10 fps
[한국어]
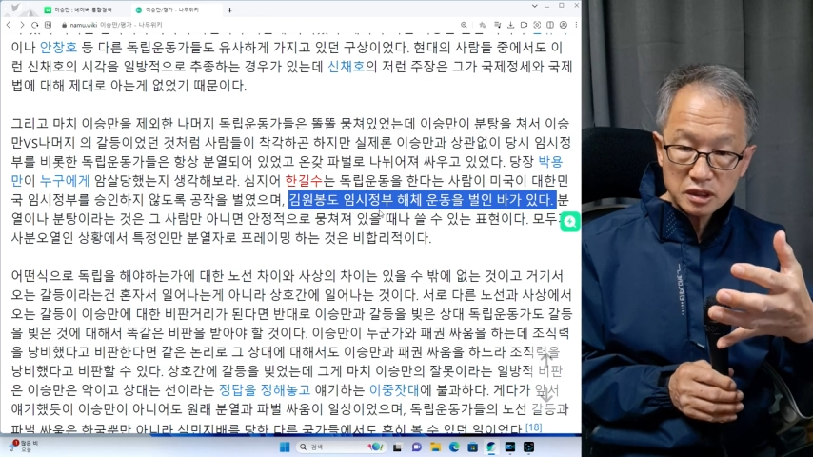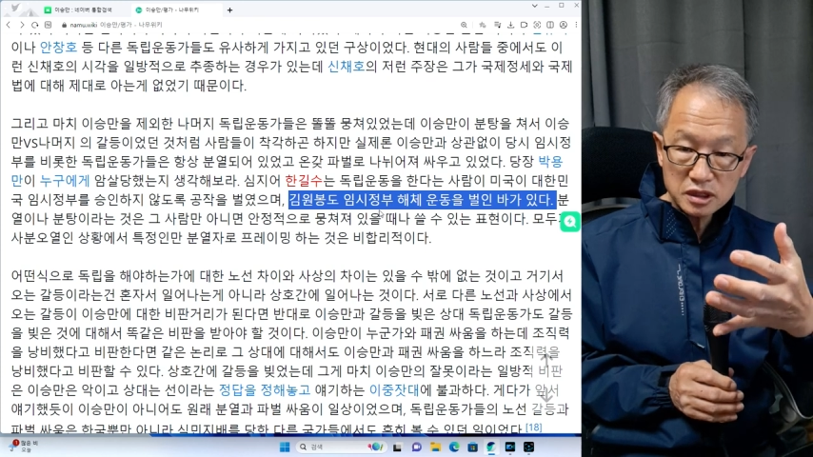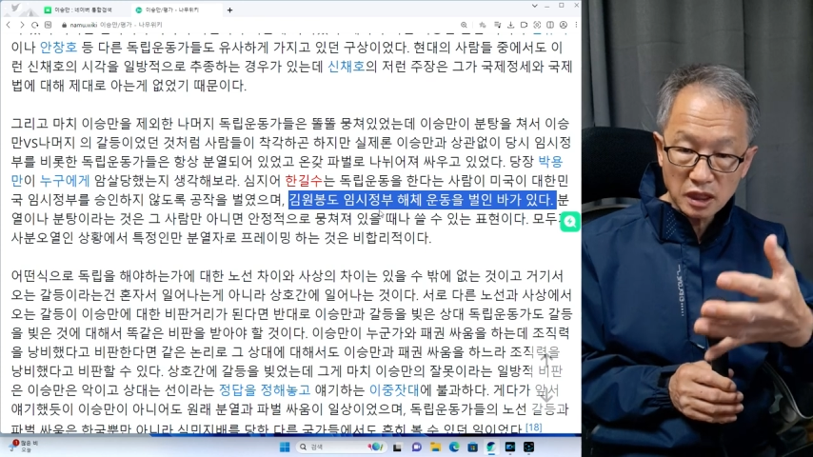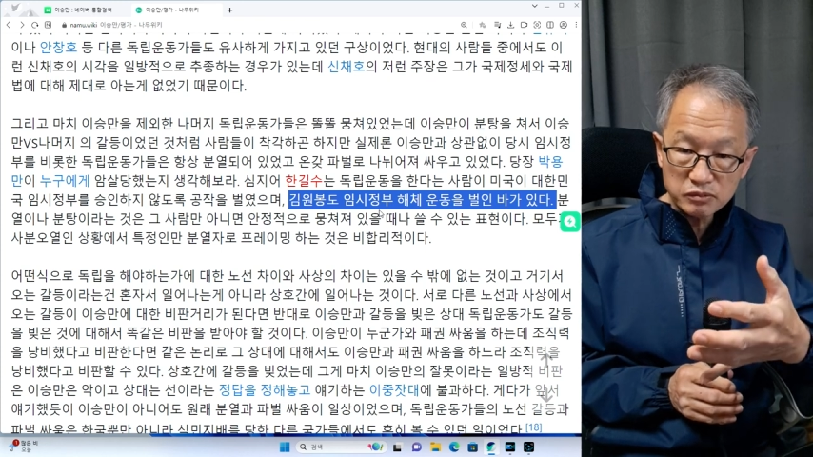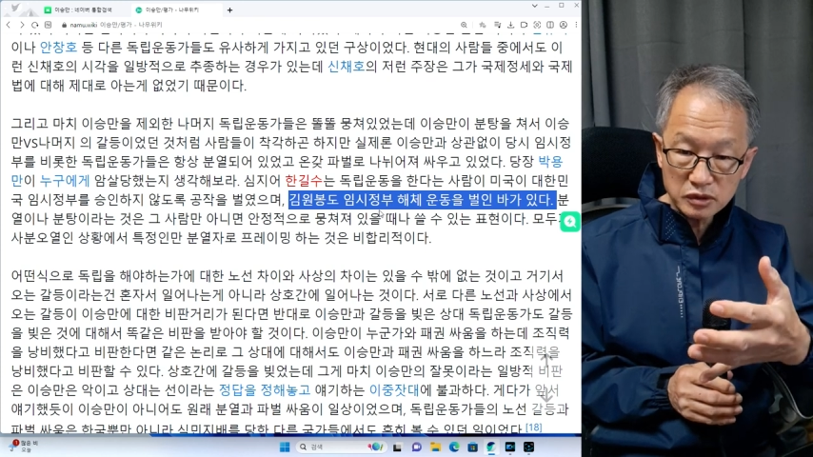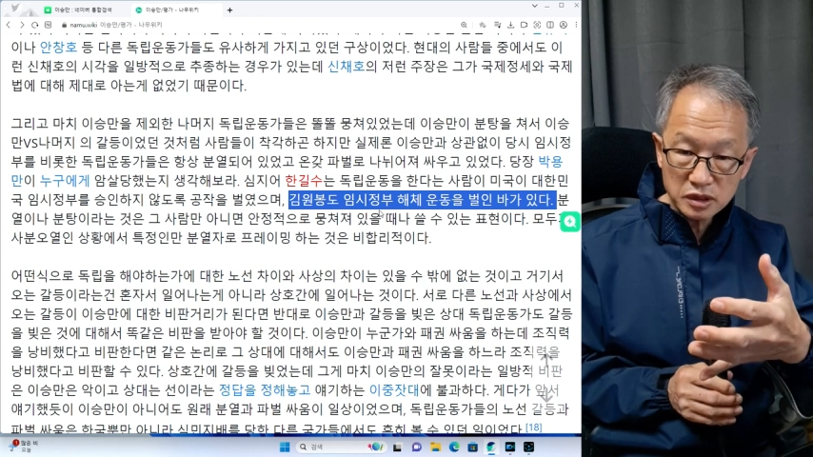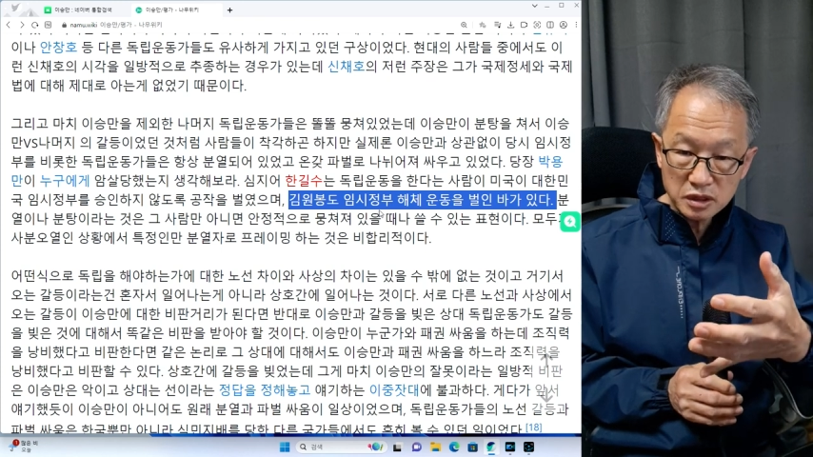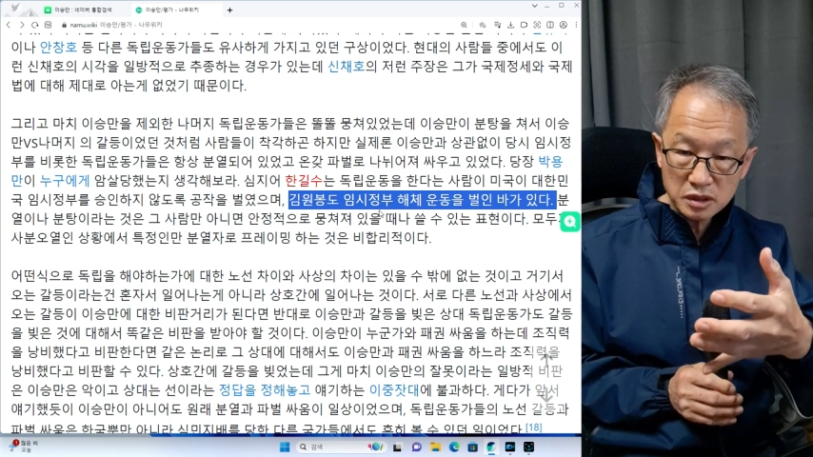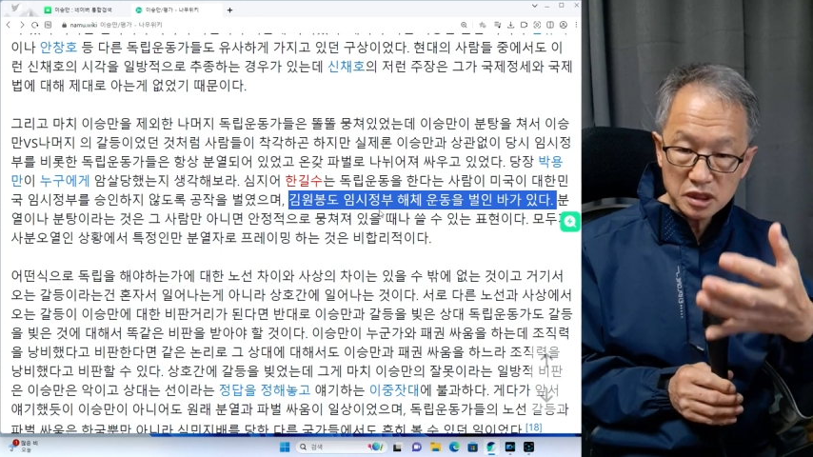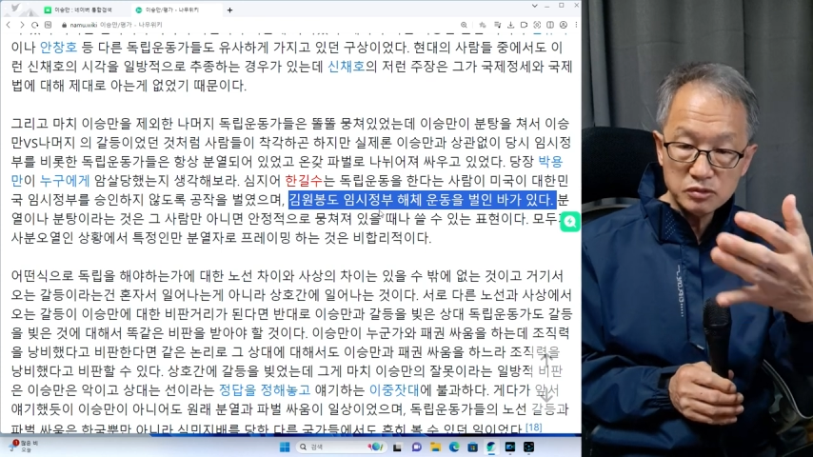
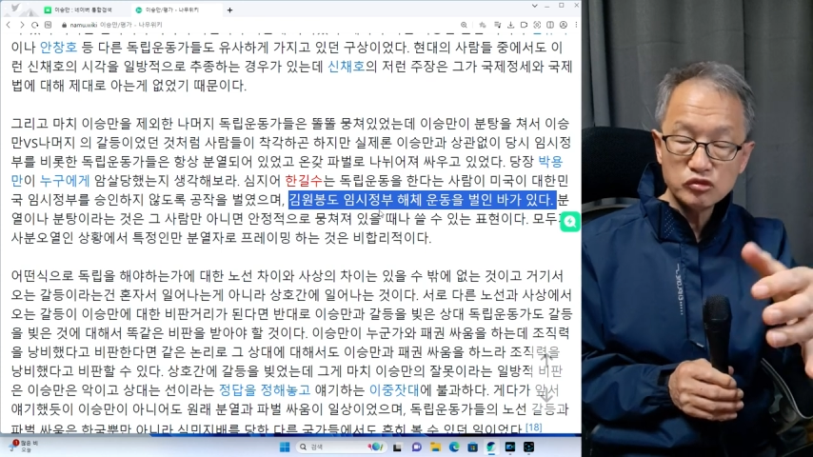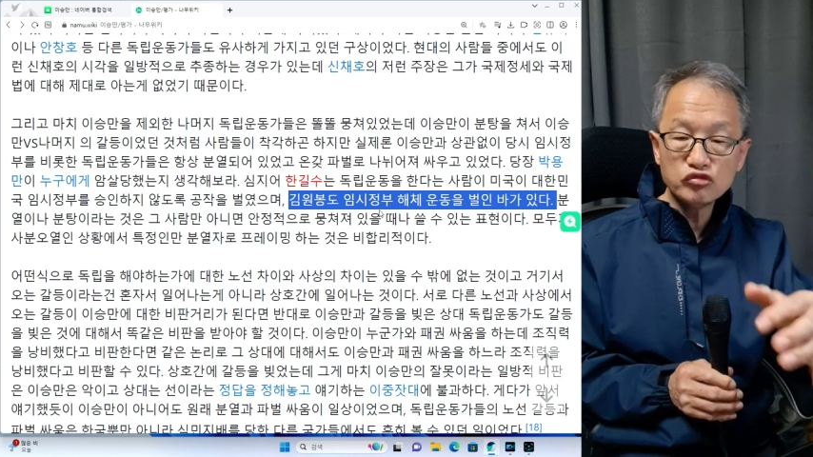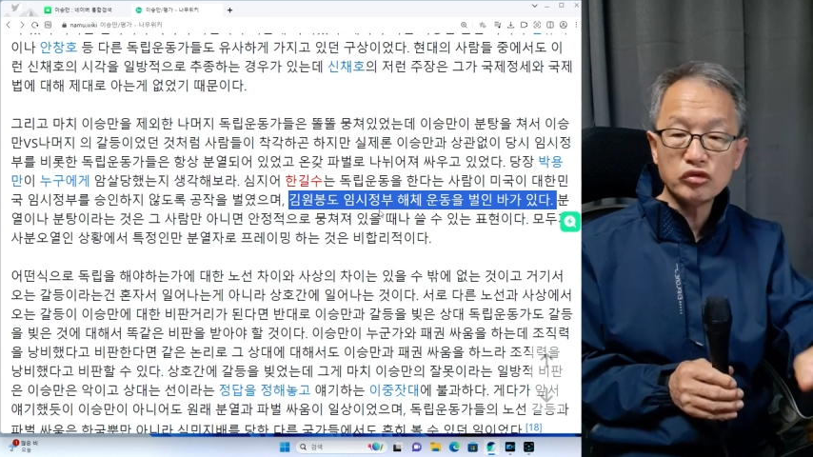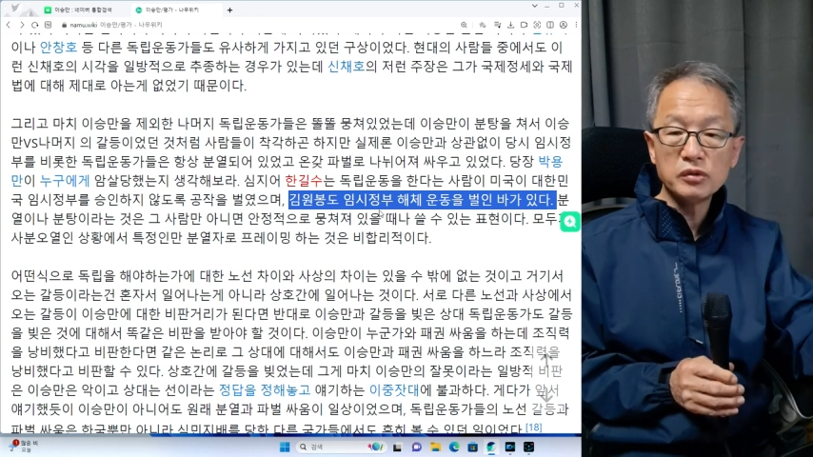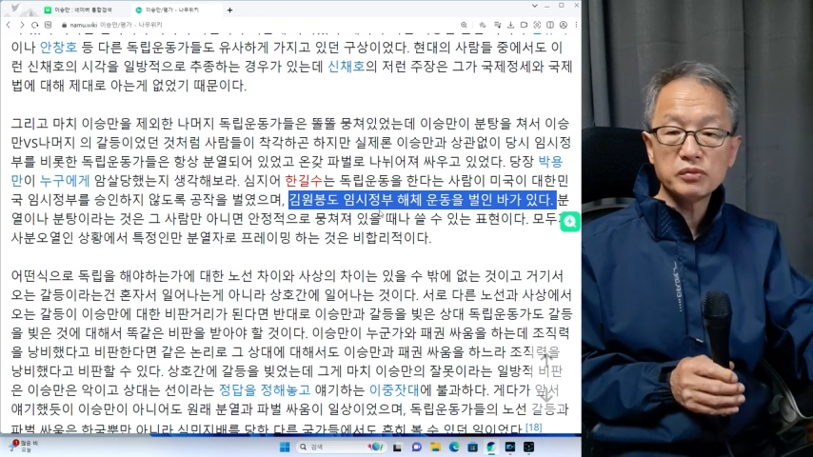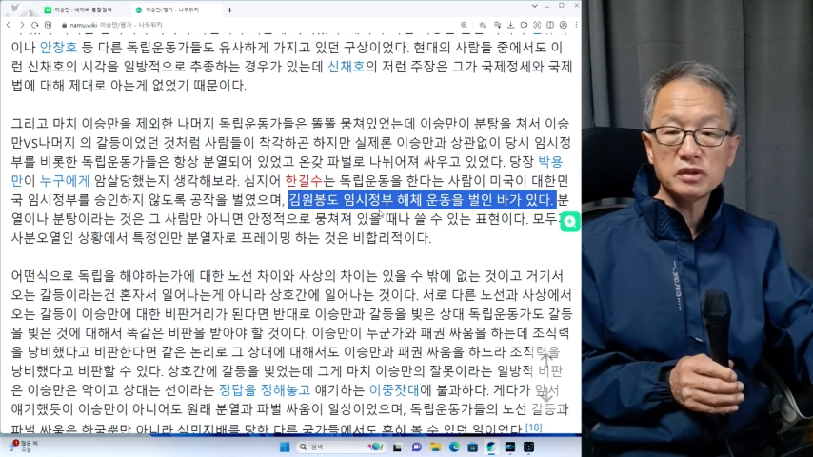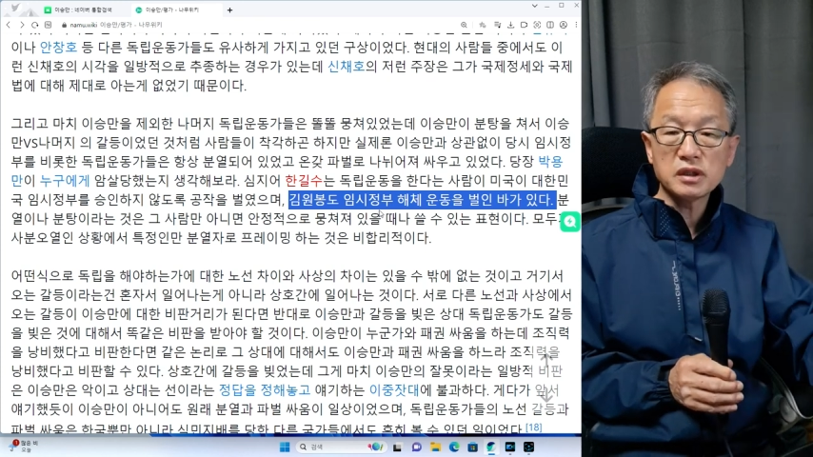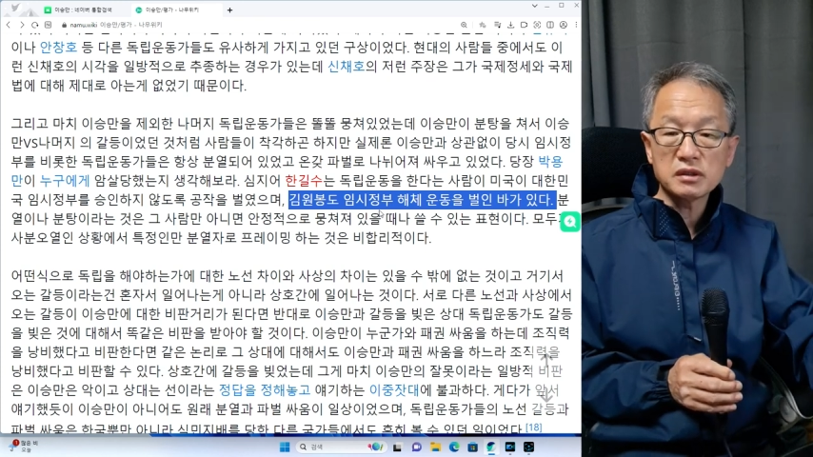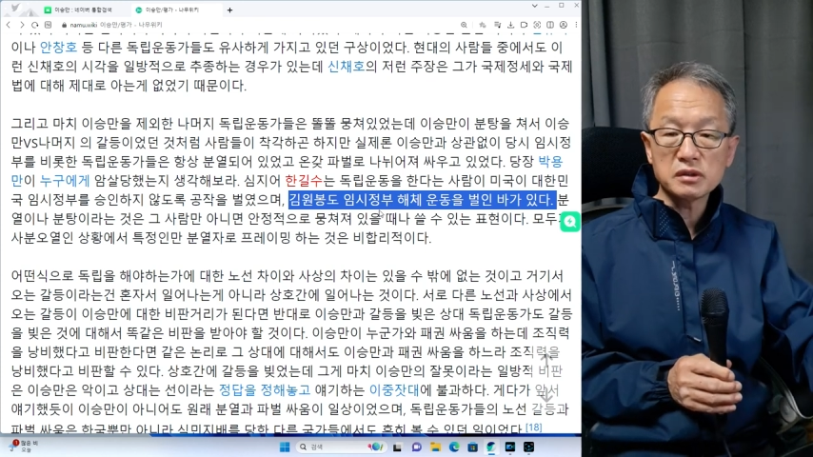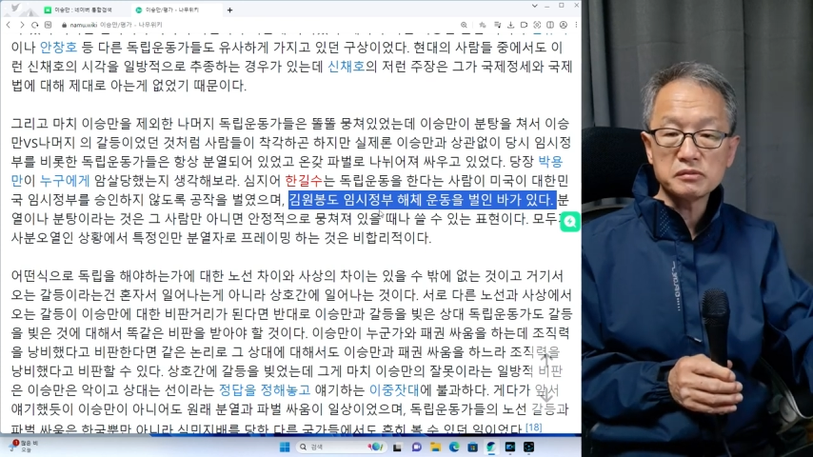장본인이
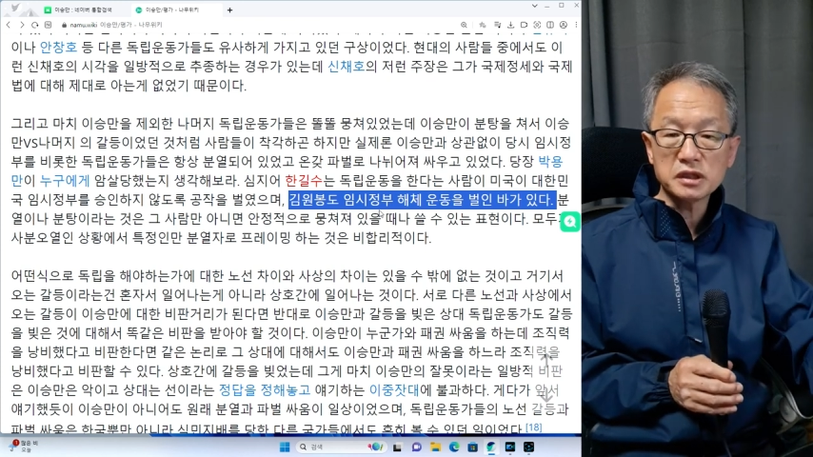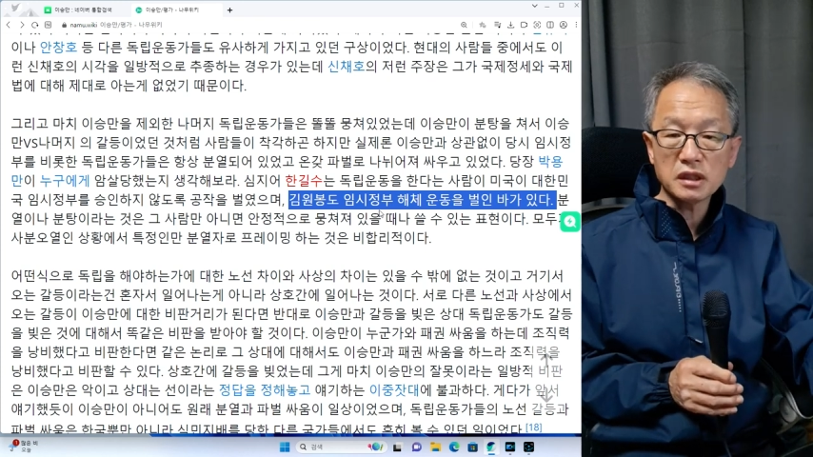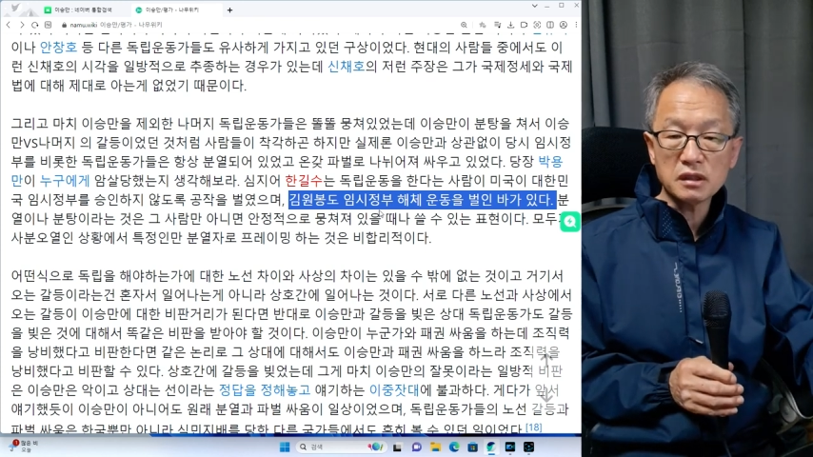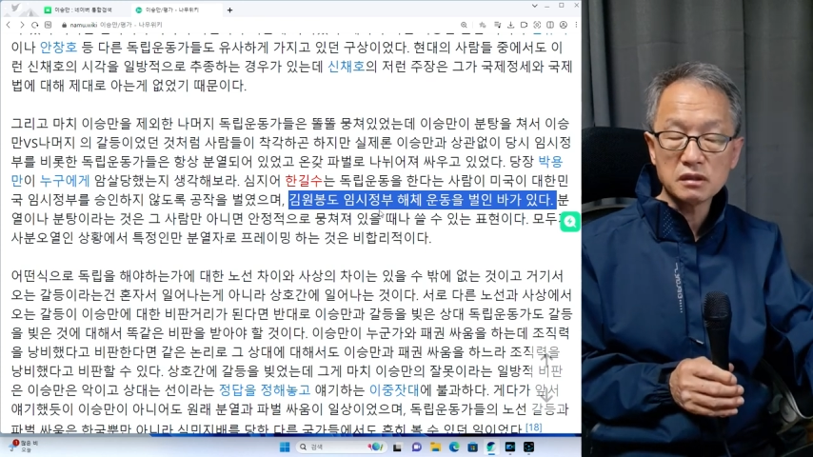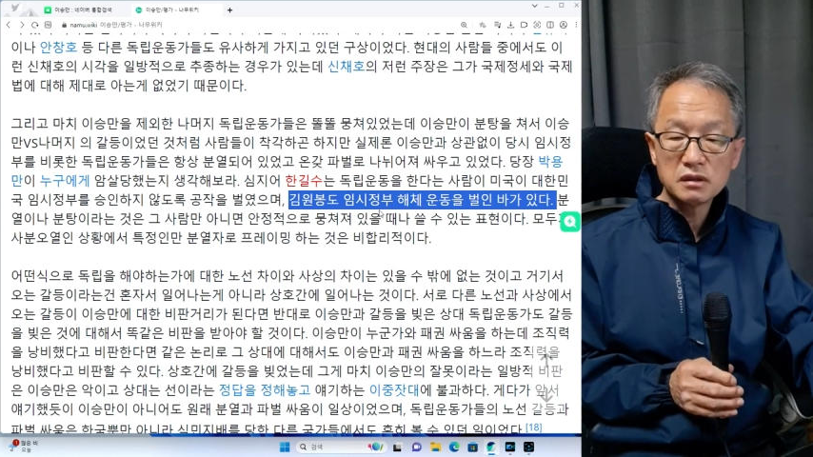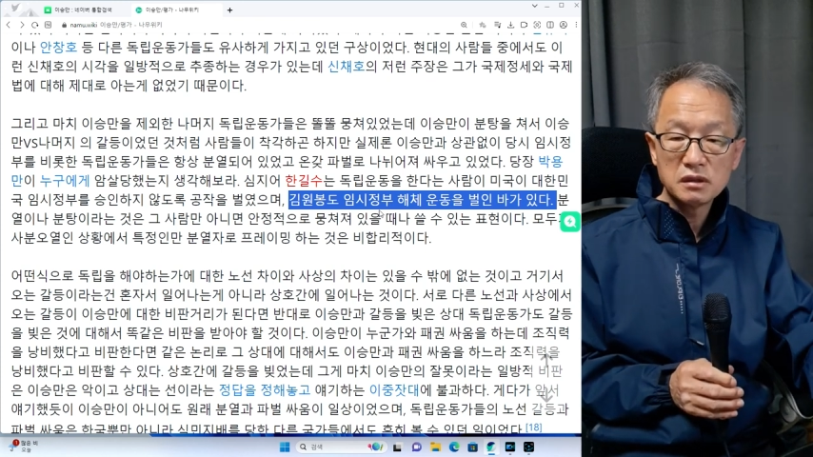김원봉이라는 겁니다.